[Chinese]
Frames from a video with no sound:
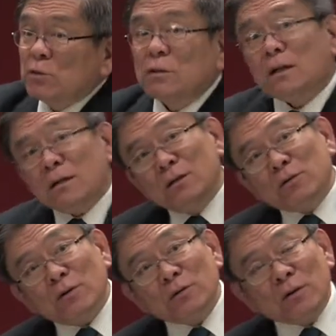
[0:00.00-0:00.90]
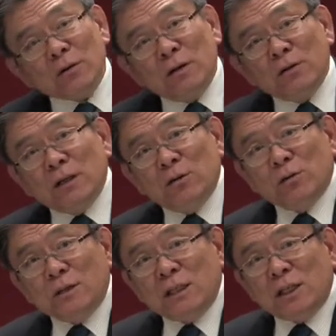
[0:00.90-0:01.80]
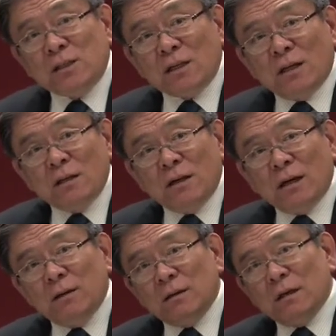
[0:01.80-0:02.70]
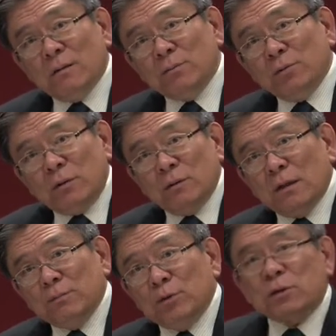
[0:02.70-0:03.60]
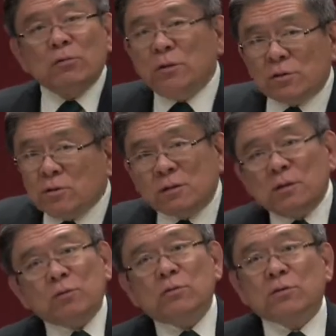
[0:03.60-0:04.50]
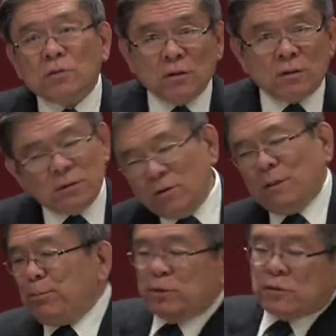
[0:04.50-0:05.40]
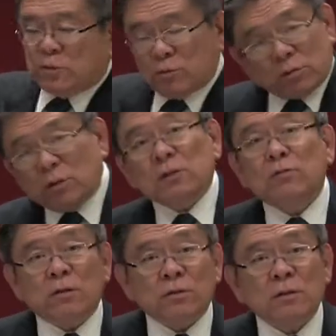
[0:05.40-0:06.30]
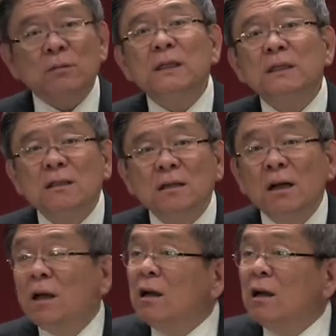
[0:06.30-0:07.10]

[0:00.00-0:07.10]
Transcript: 那那你说，跟你说《前书》第七章啊啊，不不是我说是主说，又来不是主说是我说，什么意思呢？